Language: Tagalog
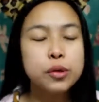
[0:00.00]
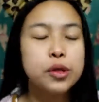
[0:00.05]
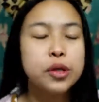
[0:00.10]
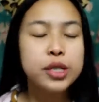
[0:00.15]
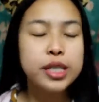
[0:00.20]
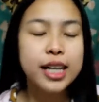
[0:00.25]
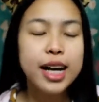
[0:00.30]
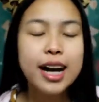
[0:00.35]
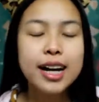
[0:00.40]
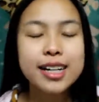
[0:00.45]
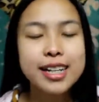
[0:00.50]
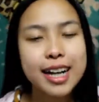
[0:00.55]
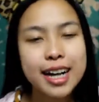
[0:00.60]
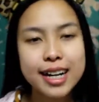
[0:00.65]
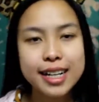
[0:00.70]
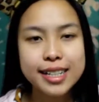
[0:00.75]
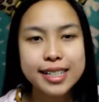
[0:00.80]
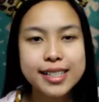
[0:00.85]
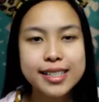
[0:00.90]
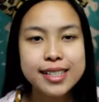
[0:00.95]
yun nga
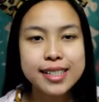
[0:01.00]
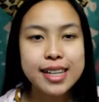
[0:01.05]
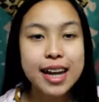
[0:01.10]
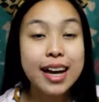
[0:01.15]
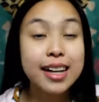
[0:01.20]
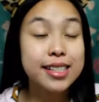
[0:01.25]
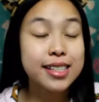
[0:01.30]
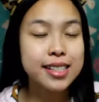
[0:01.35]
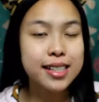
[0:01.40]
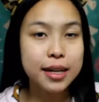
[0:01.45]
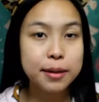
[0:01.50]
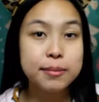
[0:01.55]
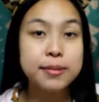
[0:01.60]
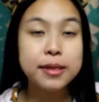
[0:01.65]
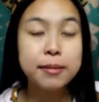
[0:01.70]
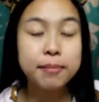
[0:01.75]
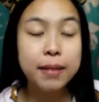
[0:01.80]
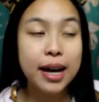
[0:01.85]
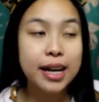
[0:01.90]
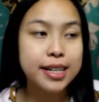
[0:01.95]
guys, ang sarap
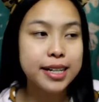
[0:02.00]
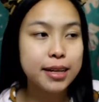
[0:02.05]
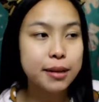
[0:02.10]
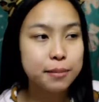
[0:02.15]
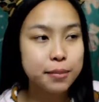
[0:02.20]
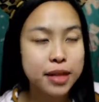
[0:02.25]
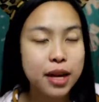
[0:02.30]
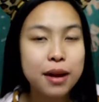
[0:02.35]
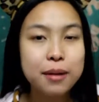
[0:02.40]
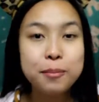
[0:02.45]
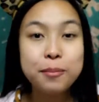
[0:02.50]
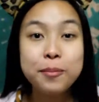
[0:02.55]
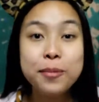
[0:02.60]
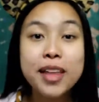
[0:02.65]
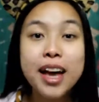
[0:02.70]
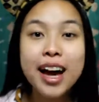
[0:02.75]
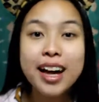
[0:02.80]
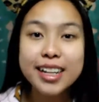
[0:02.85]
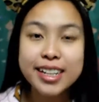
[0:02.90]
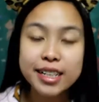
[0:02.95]
sa pakiramdam
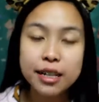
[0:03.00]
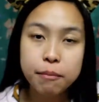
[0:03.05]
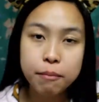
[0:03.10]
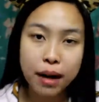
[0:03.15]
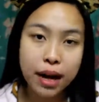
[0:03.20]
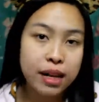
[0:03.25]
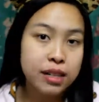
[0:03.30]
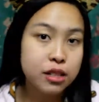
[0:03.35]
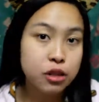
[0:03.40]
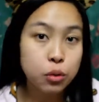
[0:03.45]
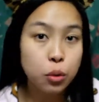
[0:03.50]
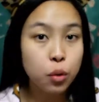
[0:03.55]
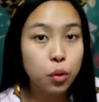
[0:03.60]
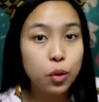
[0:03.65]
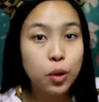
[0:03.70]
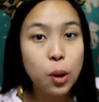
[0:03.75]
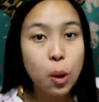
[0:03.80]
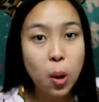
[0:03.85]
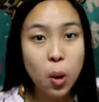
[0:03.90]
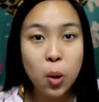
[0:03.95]
na
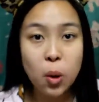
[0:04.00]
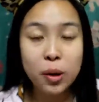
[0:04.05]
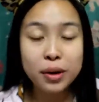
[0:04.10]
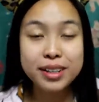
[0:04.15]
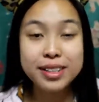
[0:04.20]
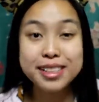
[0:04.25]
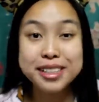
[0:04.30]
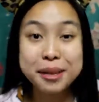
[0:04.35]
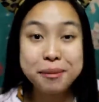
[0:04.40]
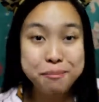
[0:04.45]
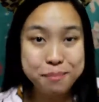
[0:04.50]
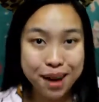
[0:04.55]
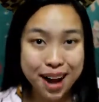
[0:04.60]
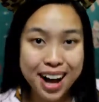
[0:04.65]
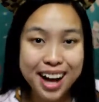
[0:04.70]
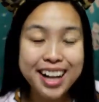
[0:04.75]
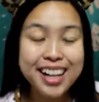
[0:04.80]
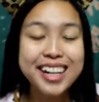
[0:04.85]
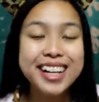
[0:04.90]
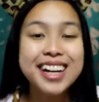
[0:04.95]
makatulong, ba
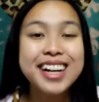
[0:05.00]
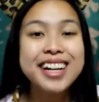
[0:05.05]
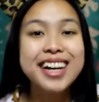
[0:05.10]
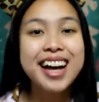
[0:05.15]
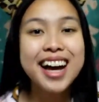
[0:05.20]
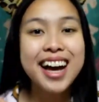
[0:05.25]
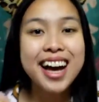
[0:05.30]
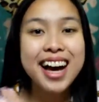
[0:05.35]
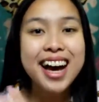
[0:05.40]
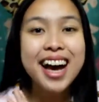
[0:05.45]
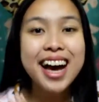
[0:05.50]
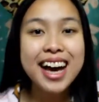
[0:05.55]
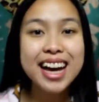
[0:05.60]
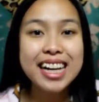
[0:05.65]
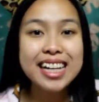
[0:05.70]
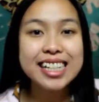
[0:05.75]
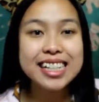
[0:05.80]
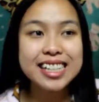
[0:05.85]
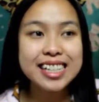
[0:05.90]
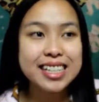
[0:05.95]
diba?
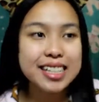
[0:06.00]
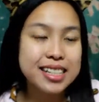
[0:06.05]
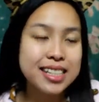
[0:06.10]
And,